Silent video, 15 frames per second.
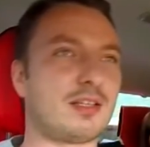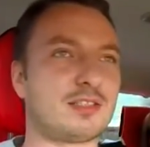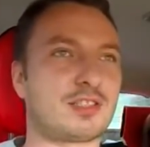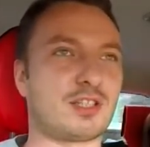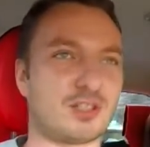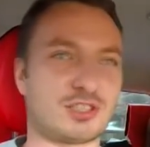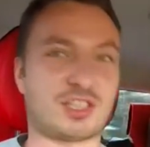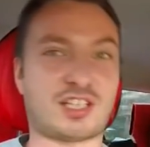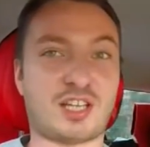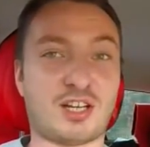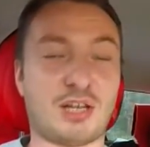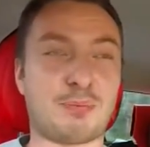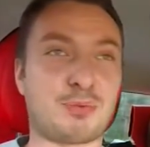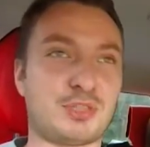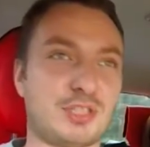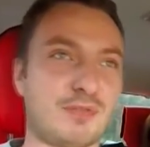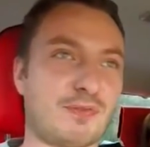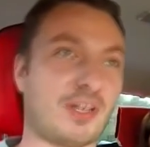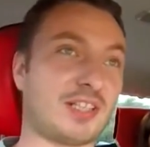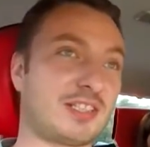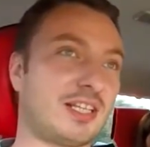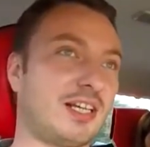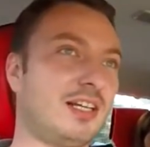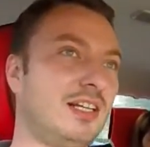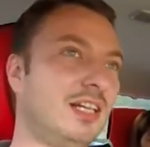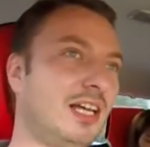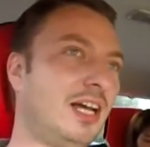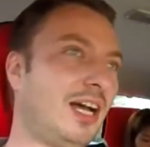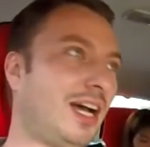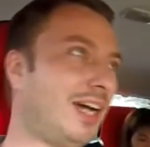czegoś takiego, a później wraca
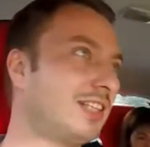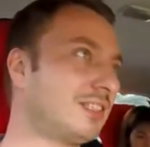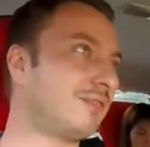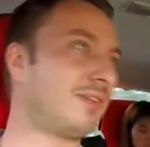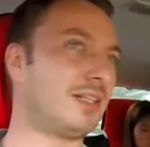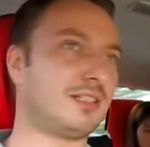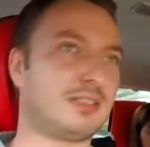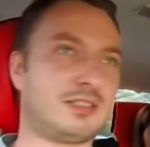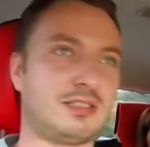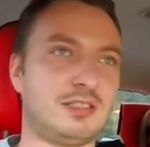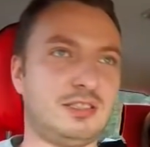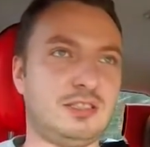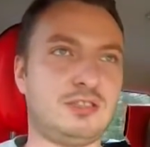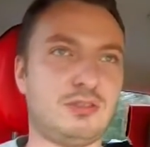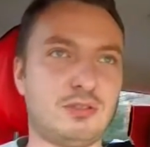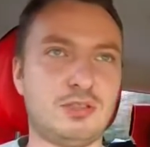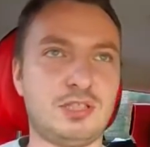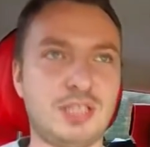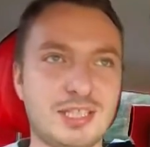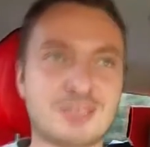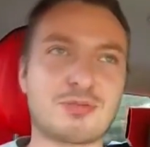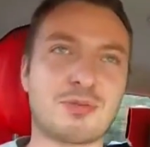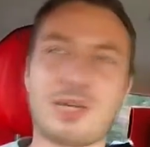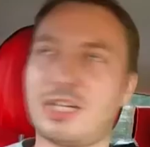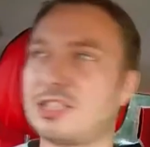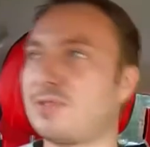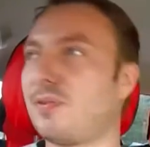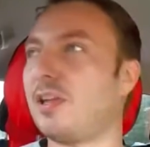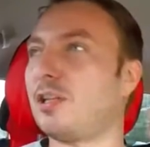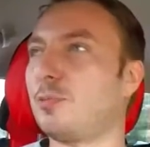asfalt. I to niezły
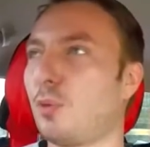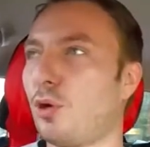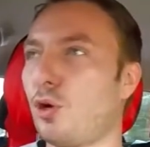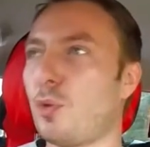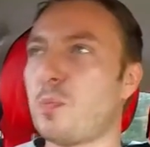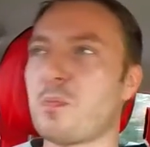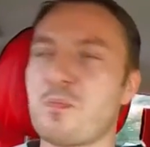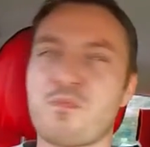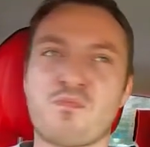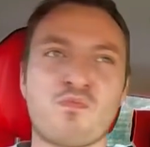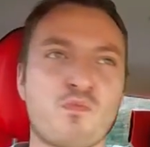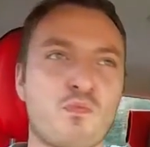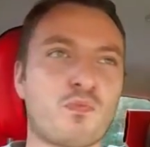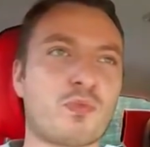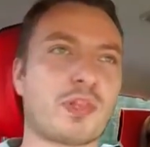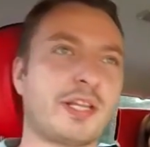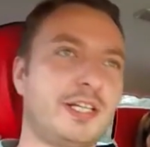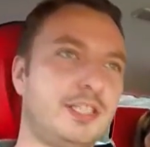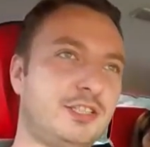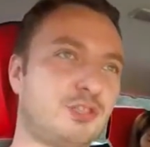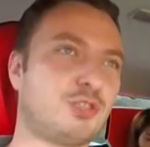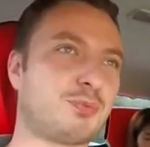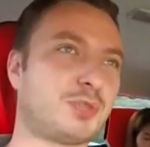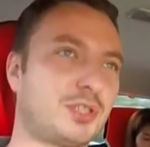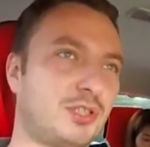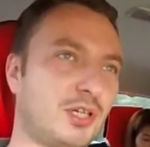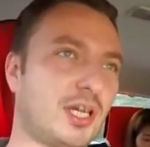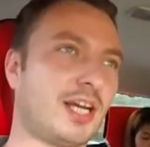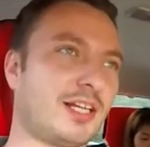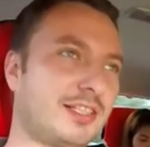asfalt, bo jeśli już przy
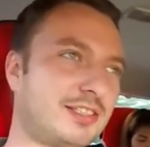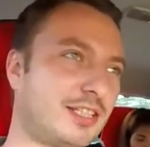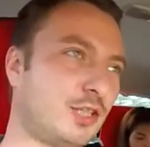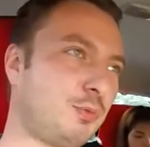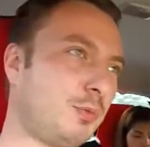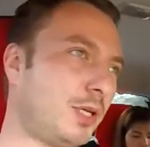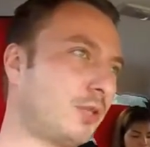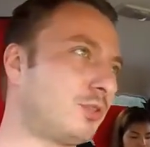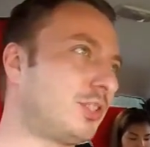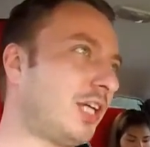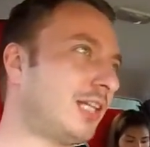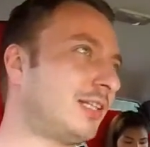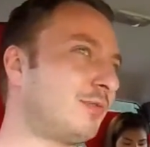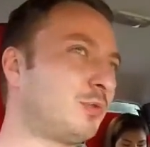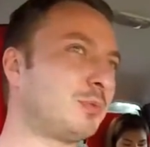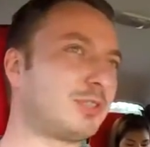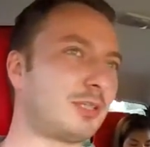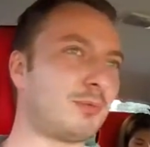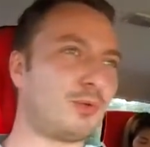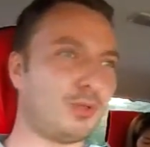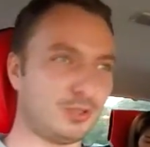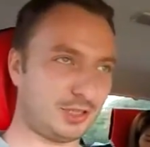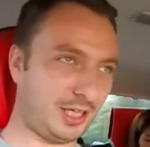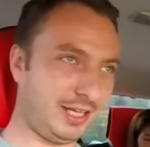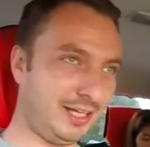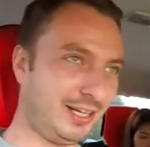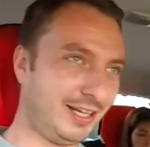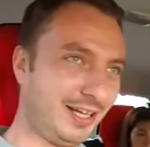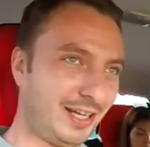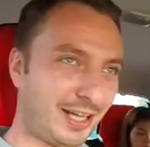drogach jesteśmy, jak już jadę w tym samochodzie,
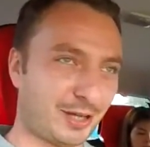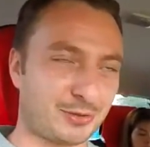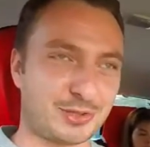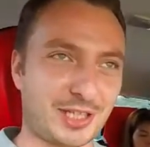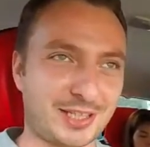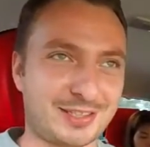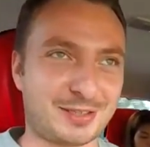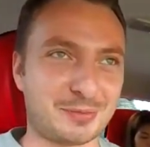jak już jadę